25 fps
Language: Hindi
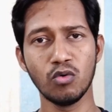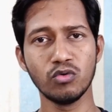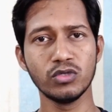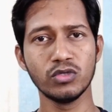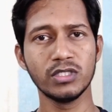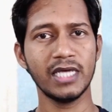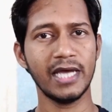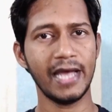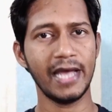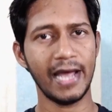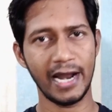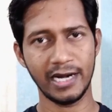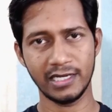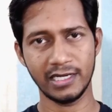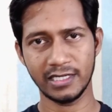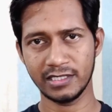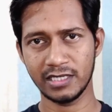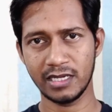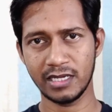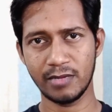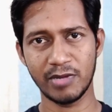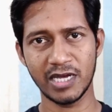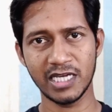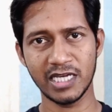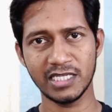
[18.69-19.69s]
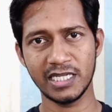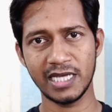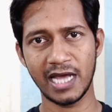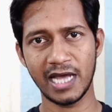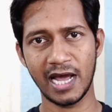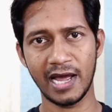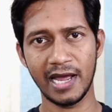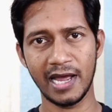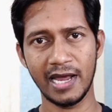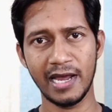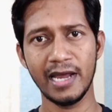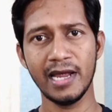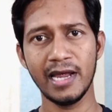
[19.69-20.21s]
उसे एडसेंस ने भेज दिया
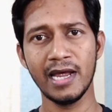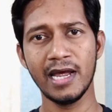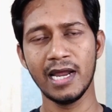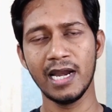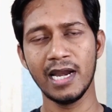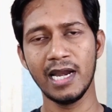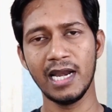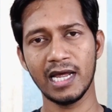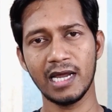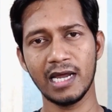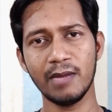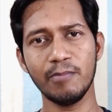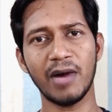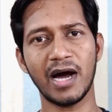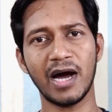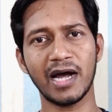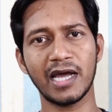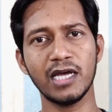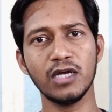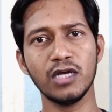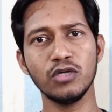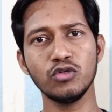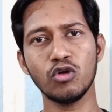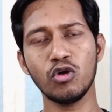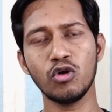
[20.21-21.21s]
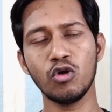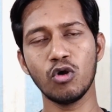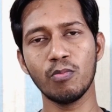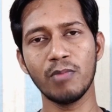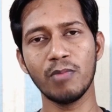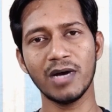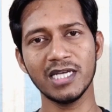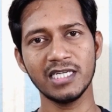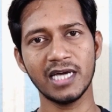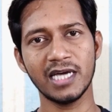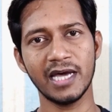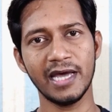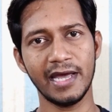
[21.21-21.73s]
है लेकिन बाकी के जो लोग
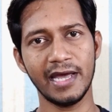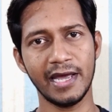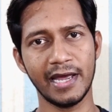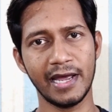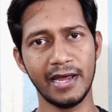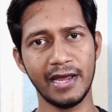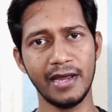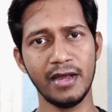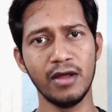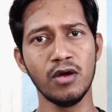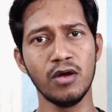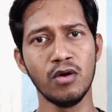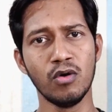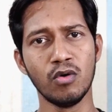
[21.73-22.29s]
बच गए हैं